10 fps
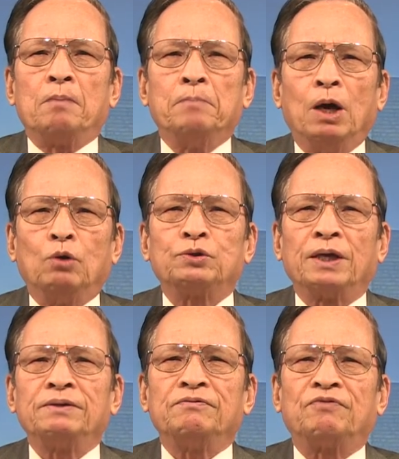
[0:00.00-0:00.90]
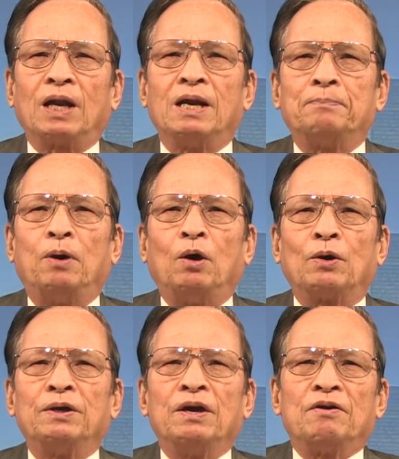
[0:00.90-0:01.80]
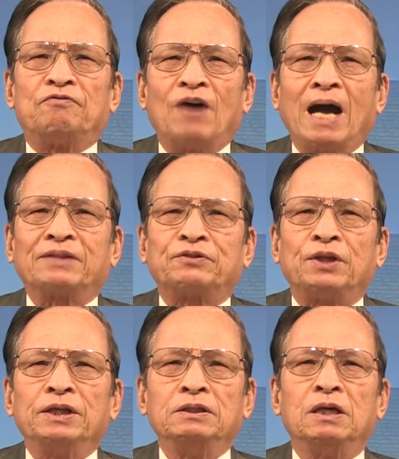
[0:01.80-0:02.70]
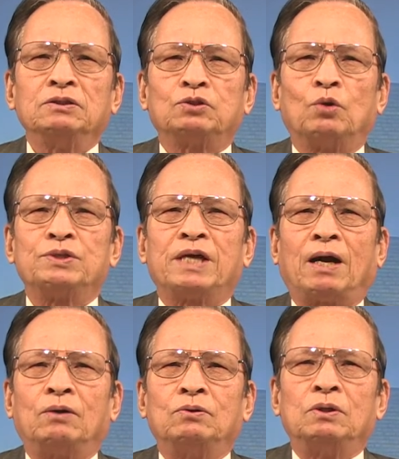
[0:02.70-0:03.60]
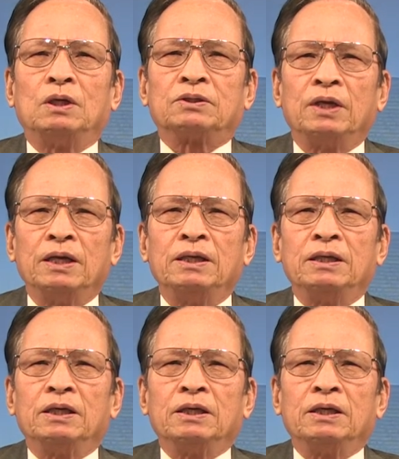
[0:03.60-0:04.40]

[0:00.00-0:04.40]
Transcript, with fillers: biểu tình và lập hội và tín ngưỡng tôn giáo thì